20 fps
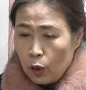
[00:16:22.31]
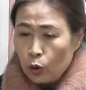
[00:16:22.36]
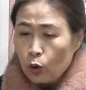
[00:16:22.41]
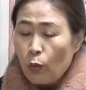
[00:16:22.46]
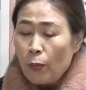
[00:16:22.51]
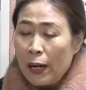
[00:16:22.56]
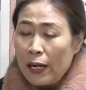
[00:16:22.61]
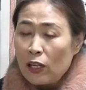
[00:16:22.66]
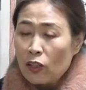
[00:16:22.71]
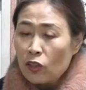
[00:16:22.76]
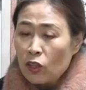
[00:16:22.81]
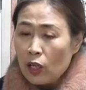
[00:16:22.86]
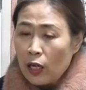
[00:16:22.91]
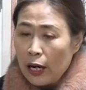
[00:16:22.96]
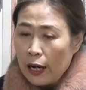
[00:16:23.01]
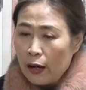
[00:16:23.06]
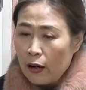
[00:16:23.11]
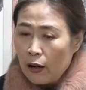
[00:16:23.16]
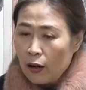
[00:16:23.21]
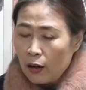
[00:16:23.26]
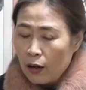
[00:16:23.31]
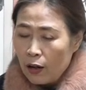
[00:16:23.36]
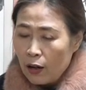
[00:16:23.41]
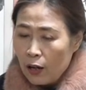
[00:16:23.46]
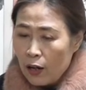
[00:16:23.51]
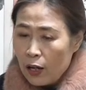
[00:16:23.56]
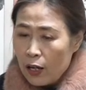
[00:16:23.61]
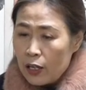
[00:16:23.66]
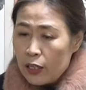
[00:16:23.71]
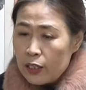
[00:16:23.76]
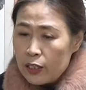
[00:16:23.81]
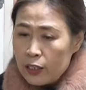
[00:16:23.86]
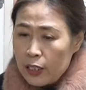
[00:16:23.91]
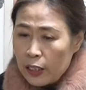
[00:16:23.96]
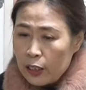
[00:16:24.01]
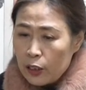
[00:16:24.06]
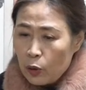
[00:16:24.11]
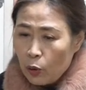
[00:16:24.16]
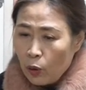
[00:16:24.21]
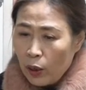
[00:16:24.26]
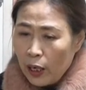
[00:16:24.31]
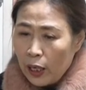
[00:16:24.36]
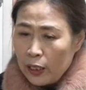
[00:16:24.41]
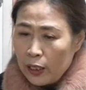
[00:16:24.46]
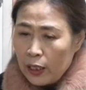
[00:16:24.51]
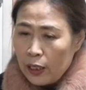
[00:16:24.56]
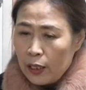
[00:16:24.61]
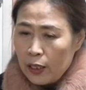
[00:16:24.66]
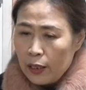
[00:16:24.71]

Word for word: 또 말려 들어가요. 새끼 손가락이.